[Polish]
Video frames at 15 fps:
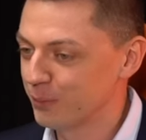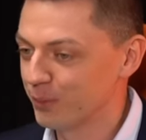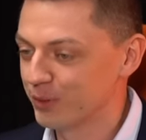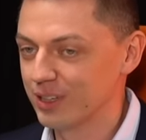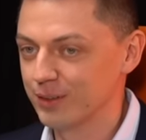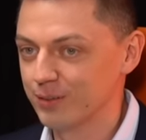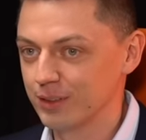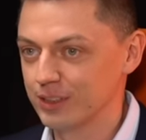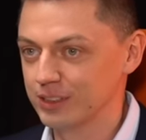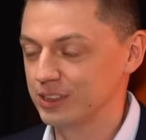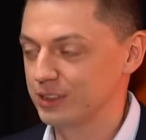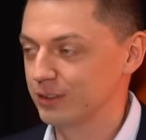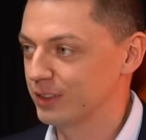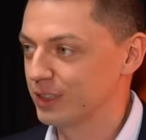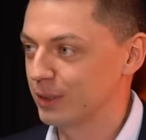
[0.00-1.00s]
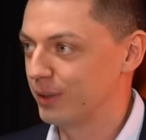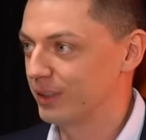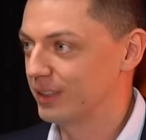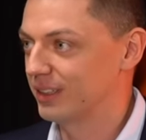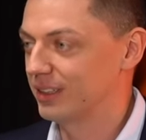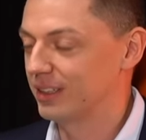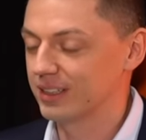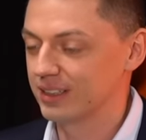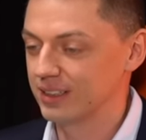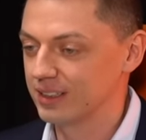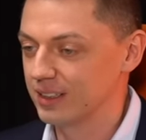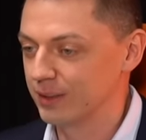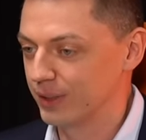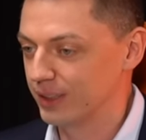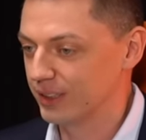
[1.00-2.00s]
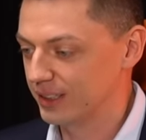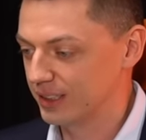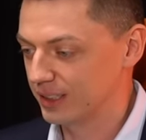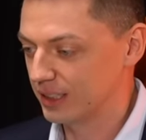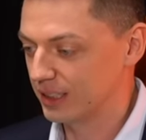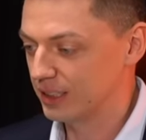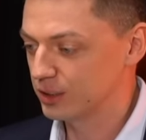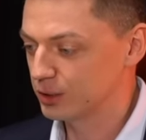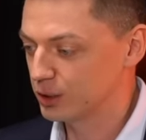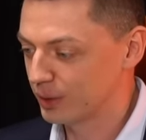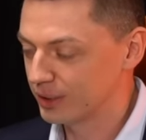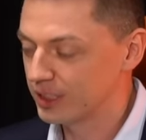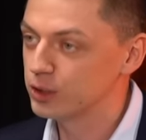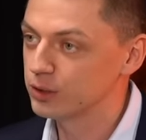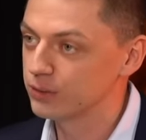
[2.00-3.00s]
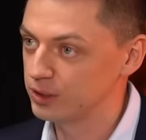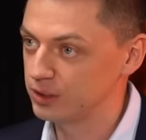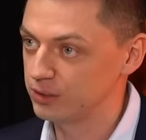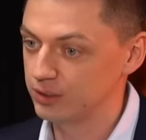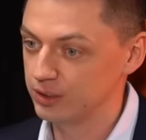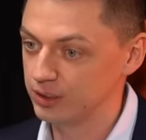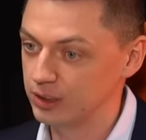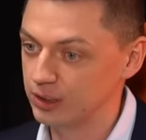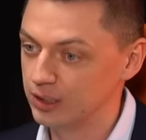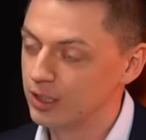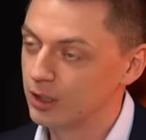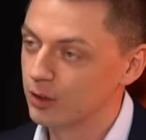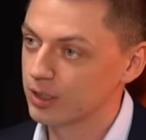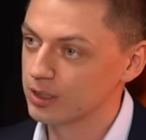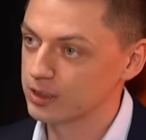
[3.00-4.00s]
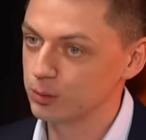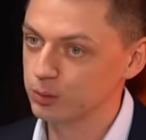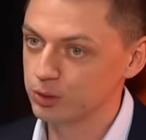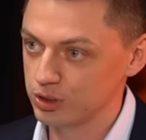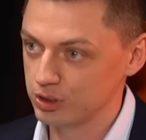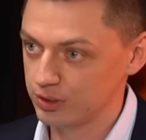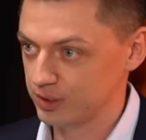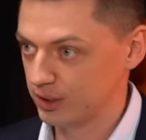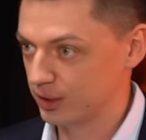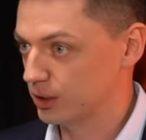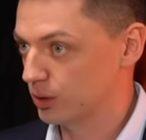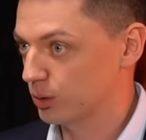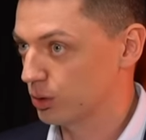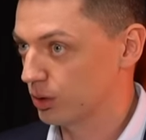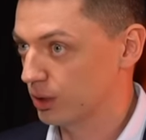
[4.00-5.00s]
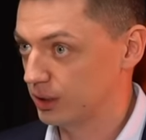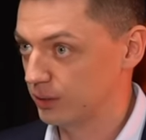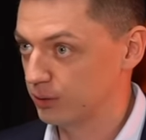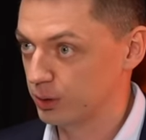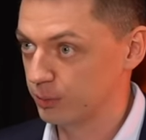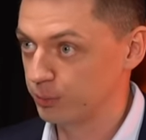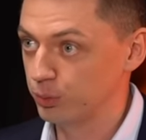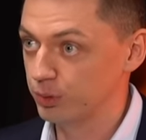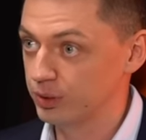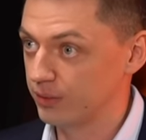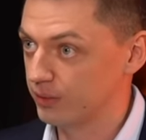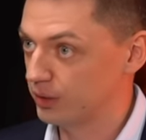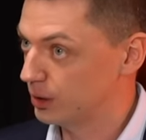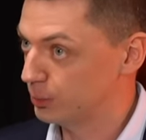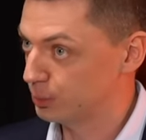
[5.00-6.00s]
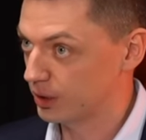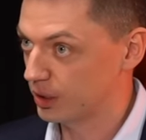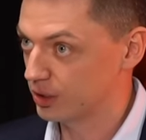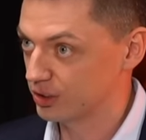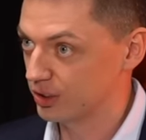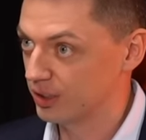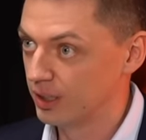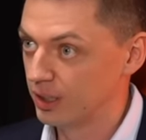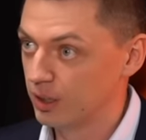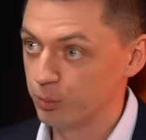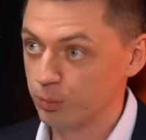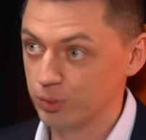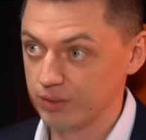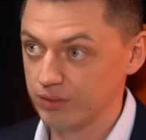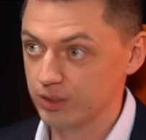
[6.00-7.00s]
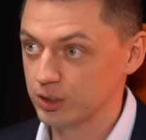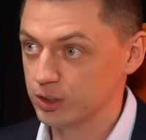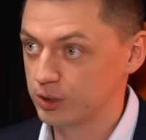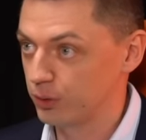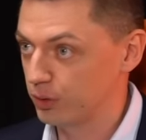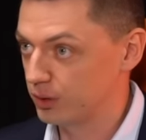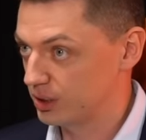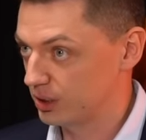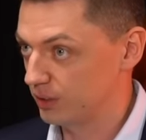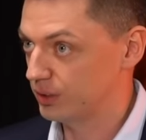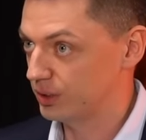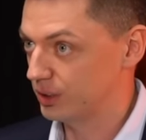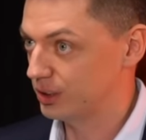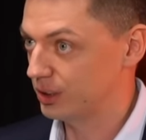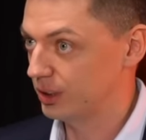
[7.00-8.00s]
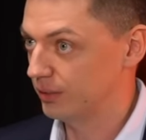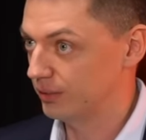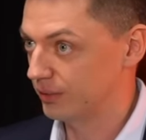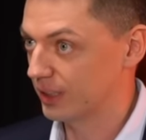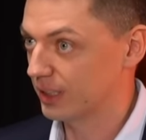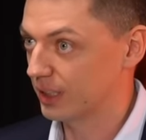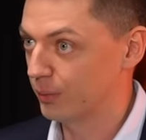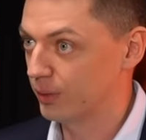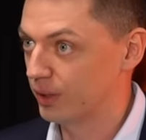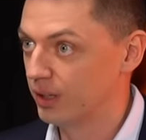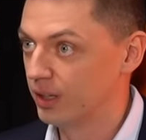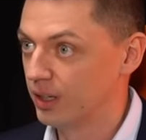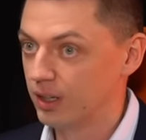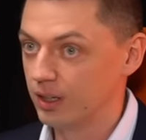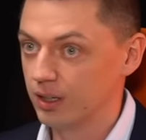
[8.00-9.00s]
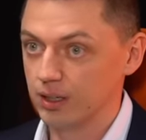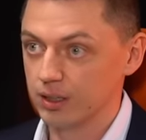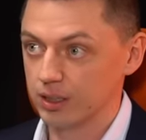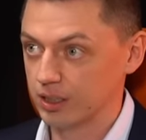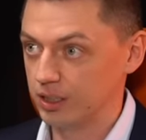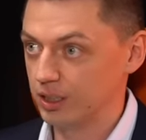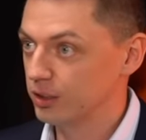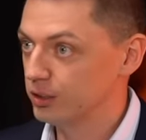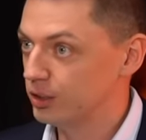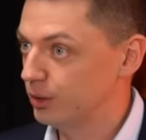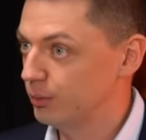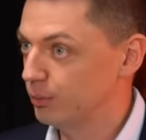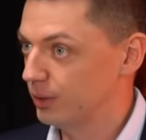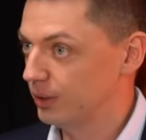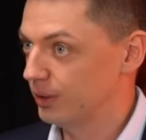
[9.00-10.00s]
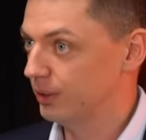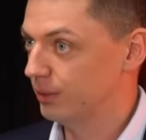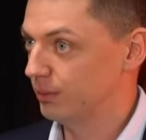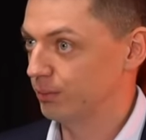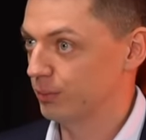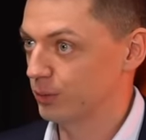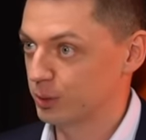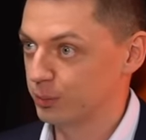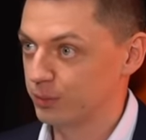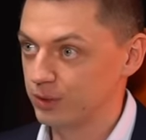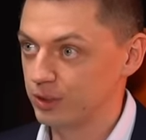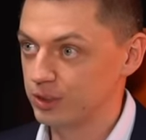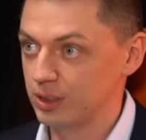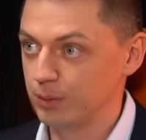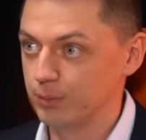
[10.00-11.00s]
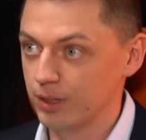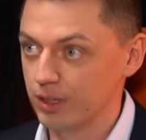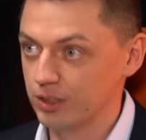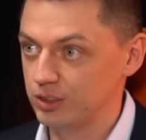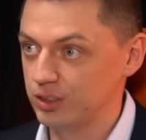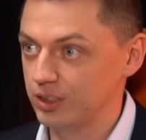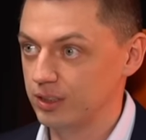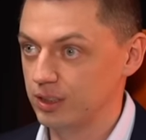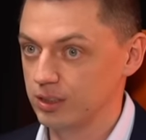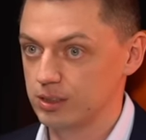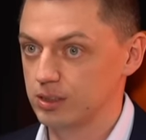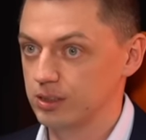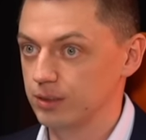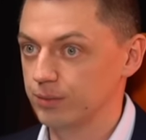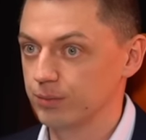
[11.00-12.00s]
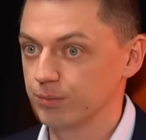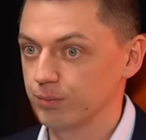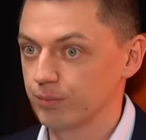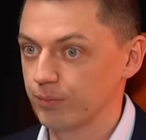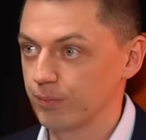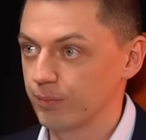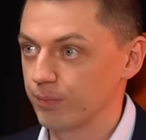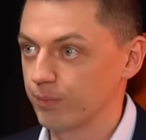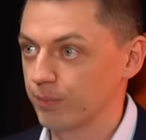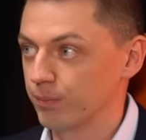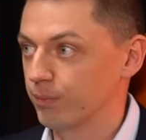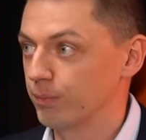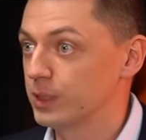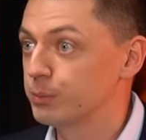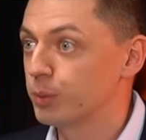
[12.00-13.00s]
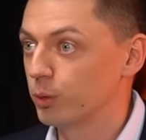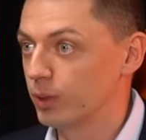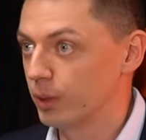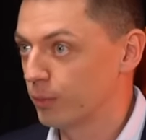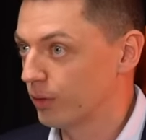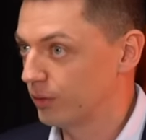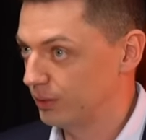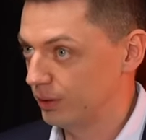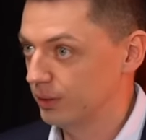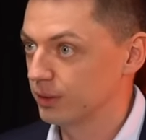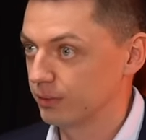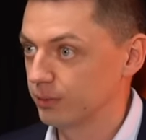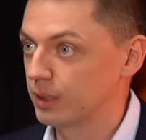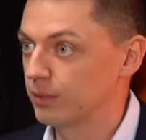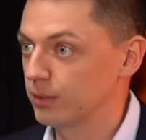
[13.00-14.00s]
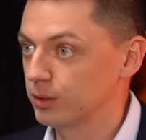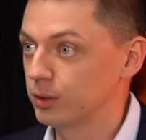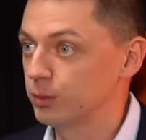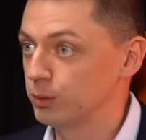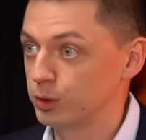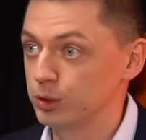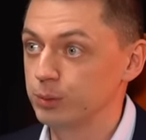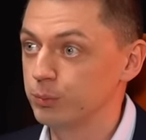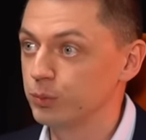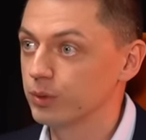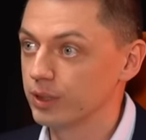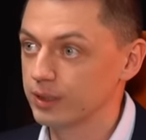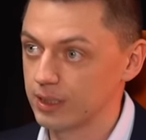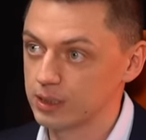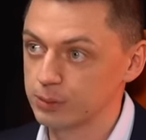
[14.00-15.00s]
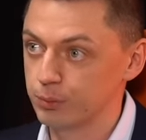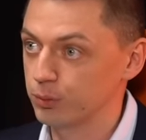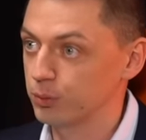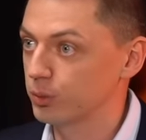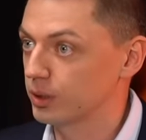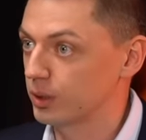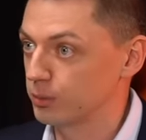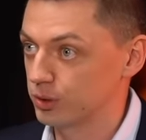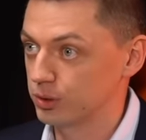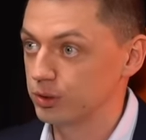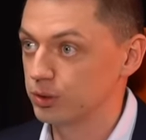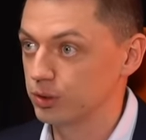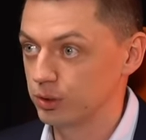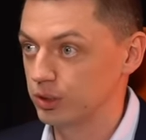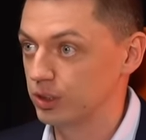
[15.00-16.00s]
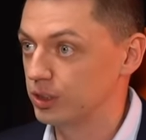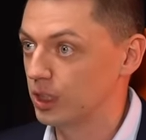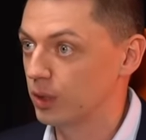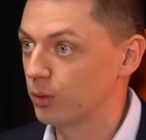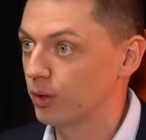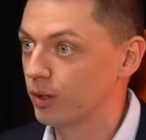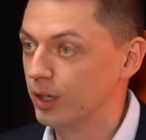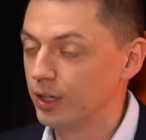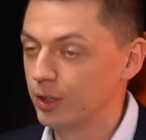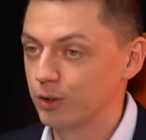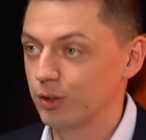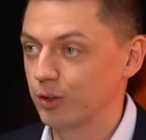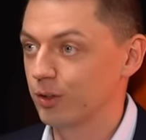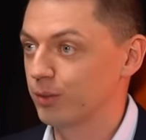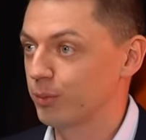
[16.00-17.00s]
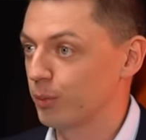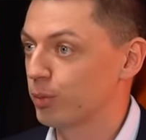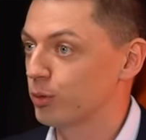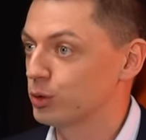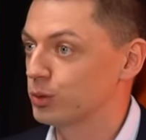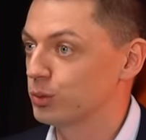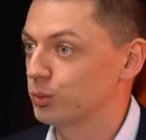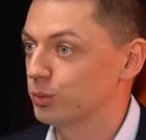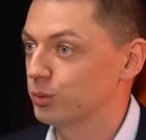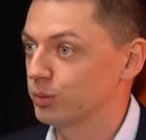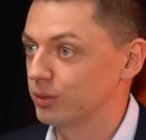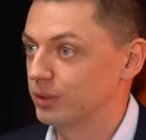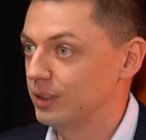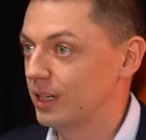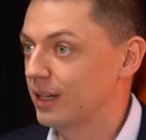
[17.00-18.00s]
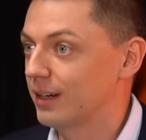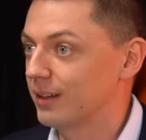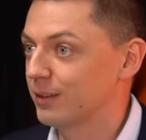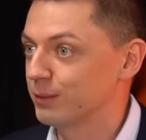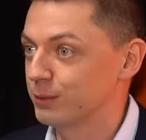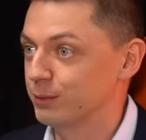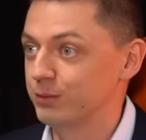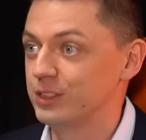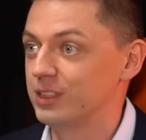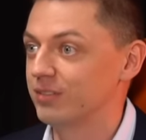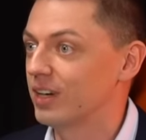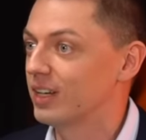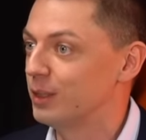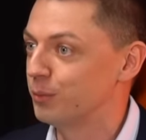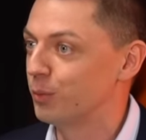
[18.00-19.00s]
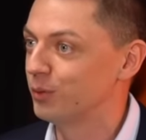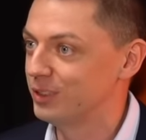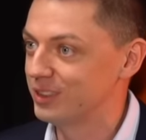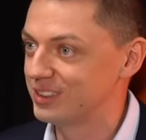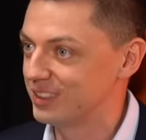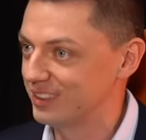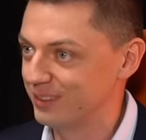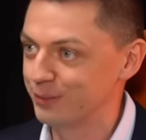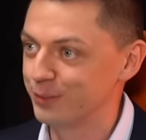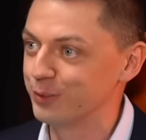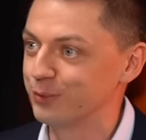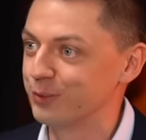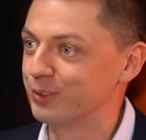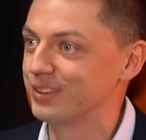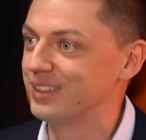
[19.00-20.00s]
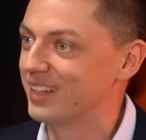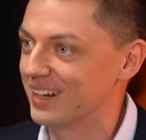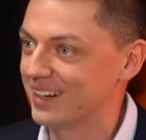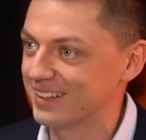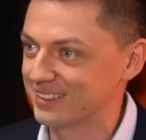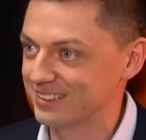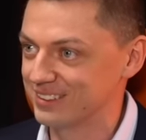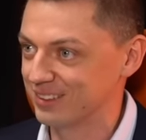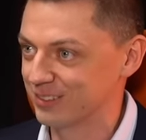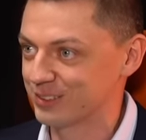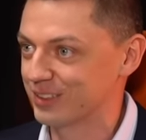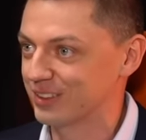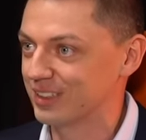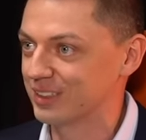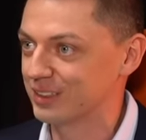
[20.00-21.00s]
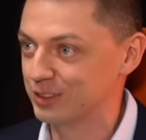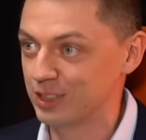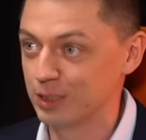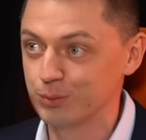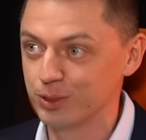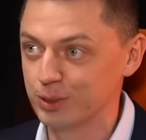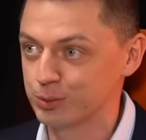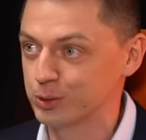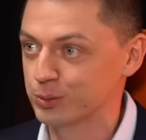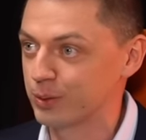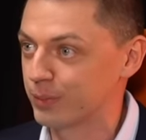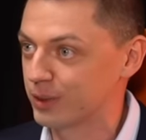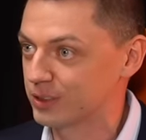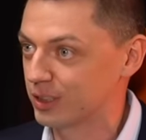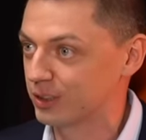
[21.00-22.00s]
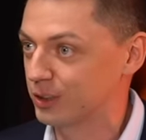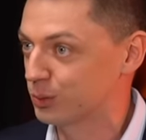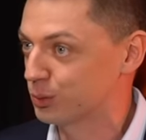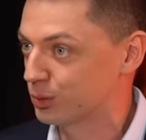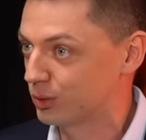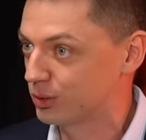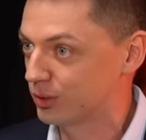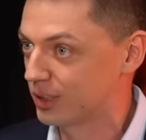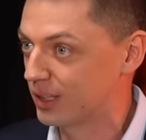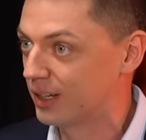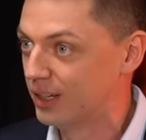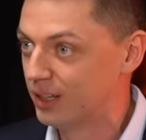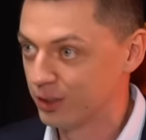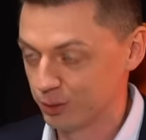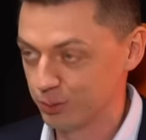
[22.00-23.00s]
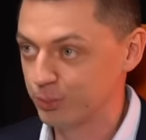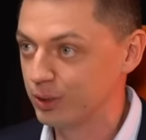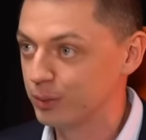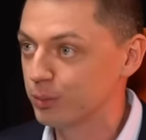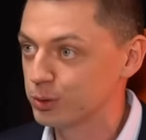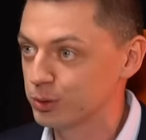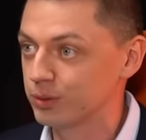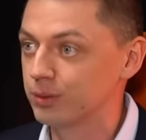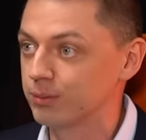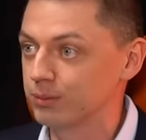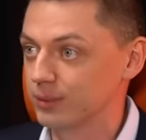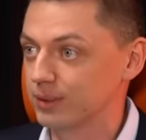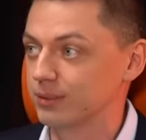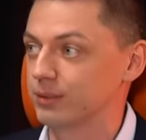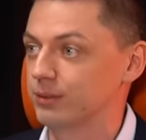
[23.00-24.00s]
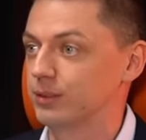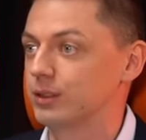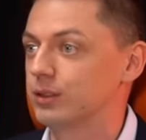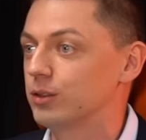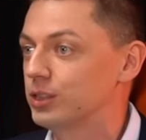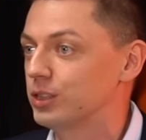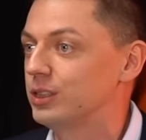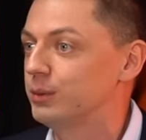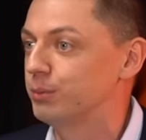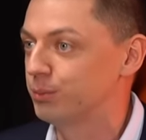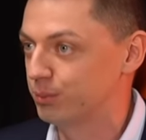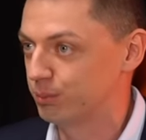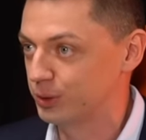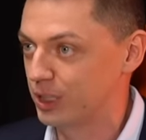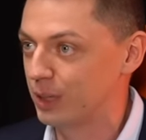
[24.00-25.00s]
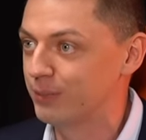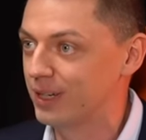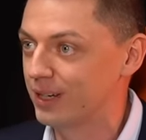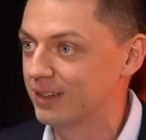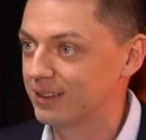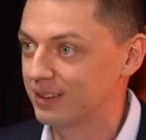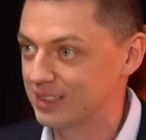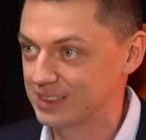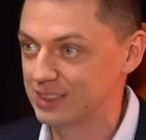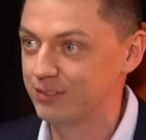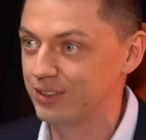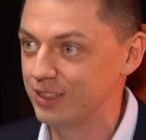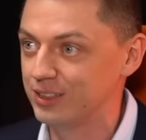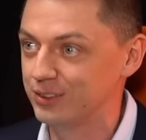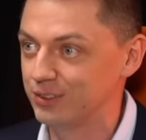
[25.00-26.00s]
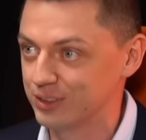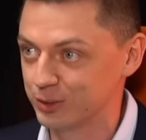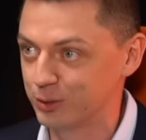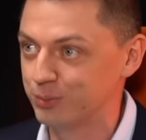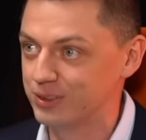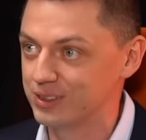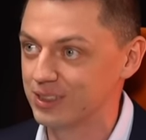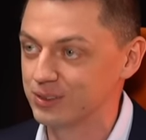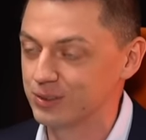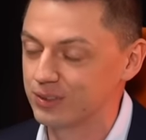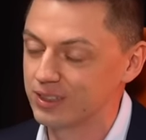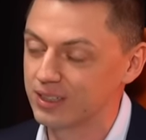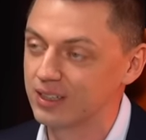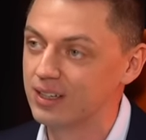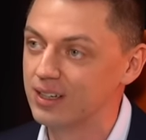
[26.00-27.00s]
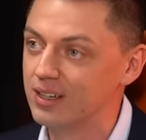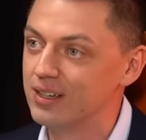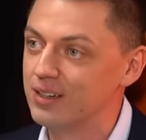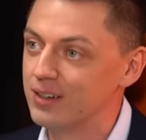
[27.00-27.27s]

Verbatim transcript: Potem e, gdzieś tam Wielka Brytania, Kanada, Ameryka i tak dalej, zacząłem analizować te wyniki. Okazało się, że w Stanach Zjednoczonych zawsze były najwięcej sprzedaży, były największe zwroty z inwestycji w reklamę. E, klienci byli, można powiedzieć, najbardziej tacy mm, bezproblemowi, nawet gdyby coś było nie tak z produktem, czy coś, coś się działo, to po prostu nie wzywali policji po dwóch dniach, że na przykład jak, albo jak przyszła paczka gdzieś uszkodzona, to byli po prostu mm, dosyć przyjemnie nastawieni do tego biznesu. Tak? Można było się